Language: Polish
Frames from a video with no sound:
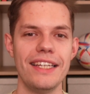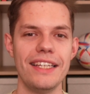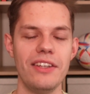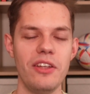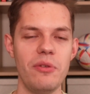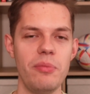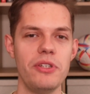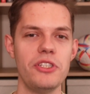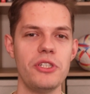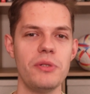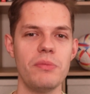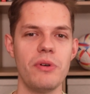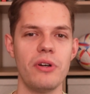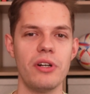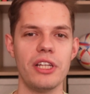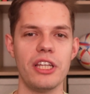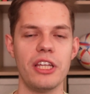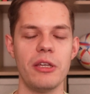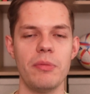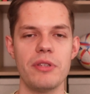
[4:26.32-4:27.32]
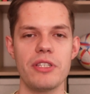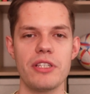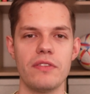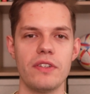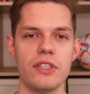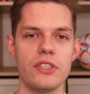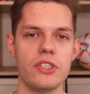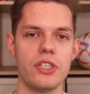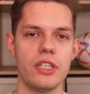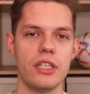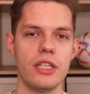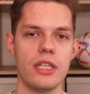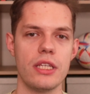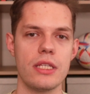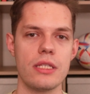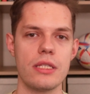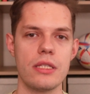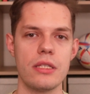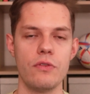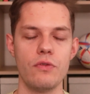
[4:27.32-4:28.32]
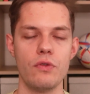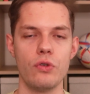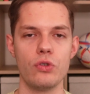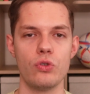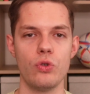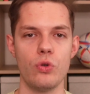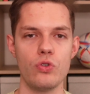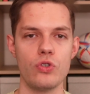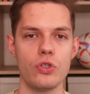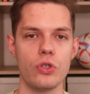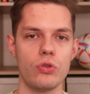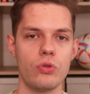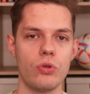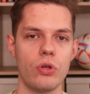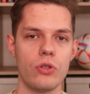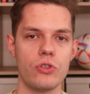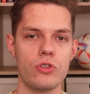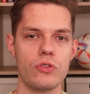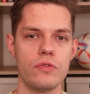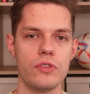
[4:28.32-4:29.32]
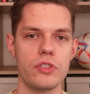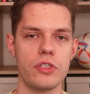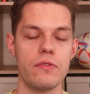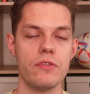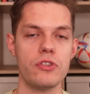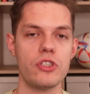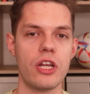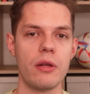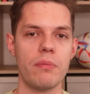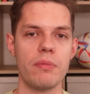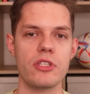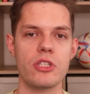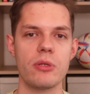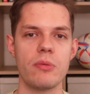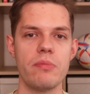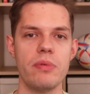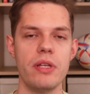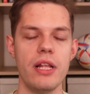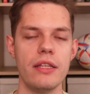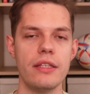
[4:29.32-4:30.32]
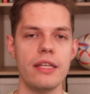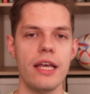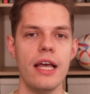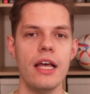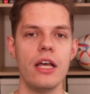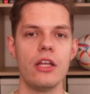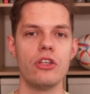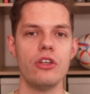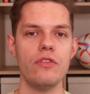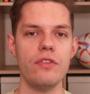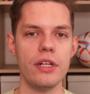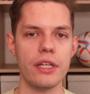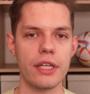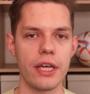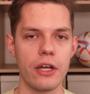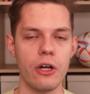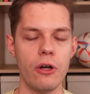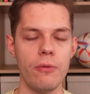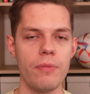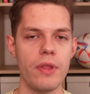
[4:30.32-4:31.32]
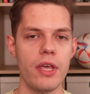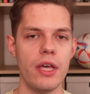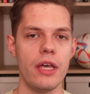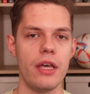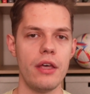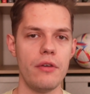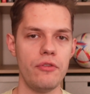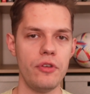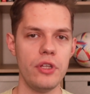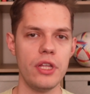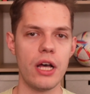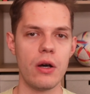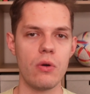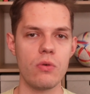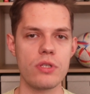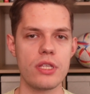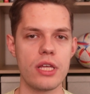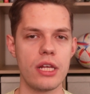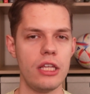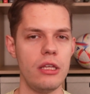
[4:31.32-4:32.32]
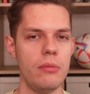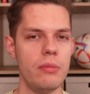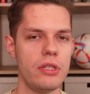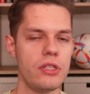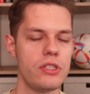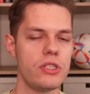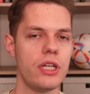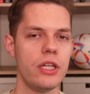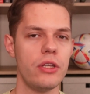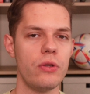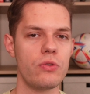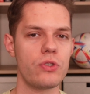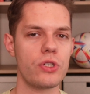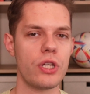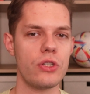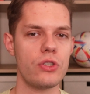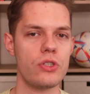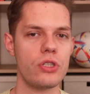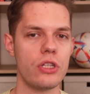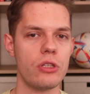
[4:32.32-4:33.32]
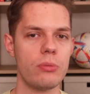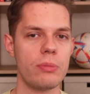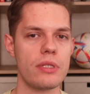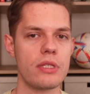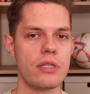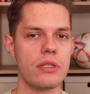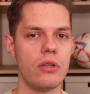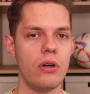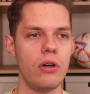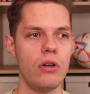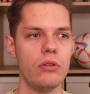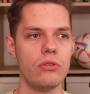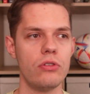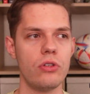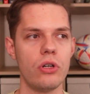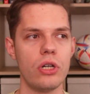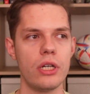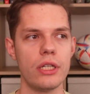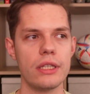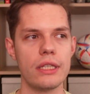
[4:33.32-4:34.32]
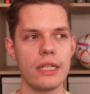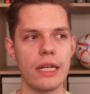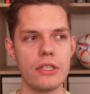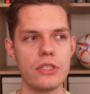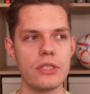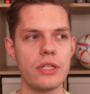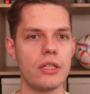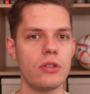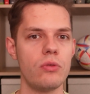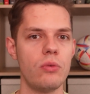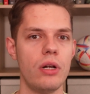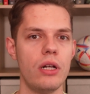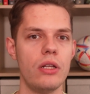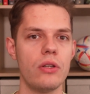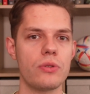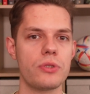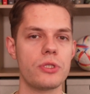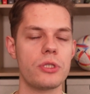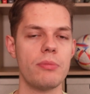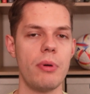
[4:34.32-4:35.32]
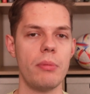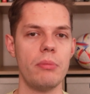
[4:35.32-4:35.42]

No i będziemy mogli kibicować jednej z dwóch drużyn, która oczywiście wyszarpie sobie bilet do wielkiego finału. Zerknijmy też na jedną rzecz, natomiast to trochę traci na aktualności.